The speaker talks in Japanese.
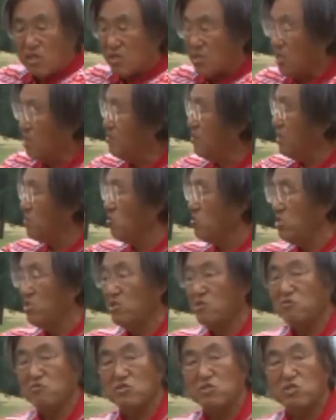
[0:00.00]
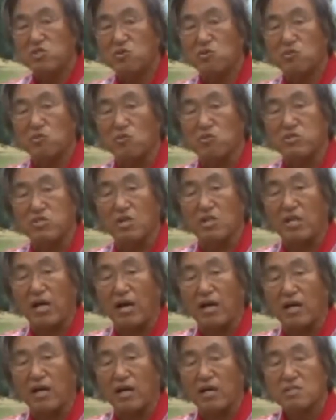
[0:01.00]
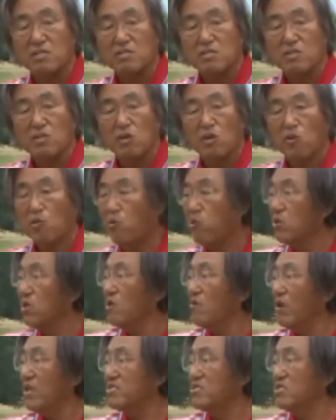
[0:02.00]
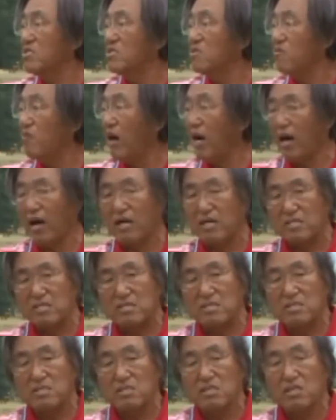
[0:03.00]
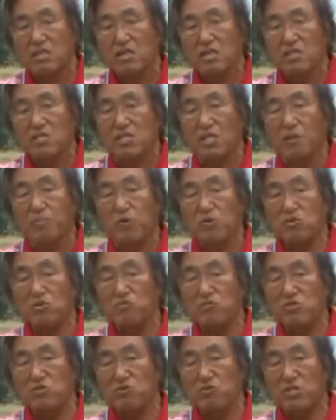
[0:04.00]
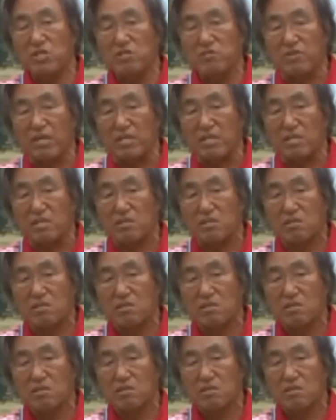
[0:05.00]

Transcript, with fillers: 出前持ちスイングにしろと教えたこれは実はデボッド打ちのスイングなんです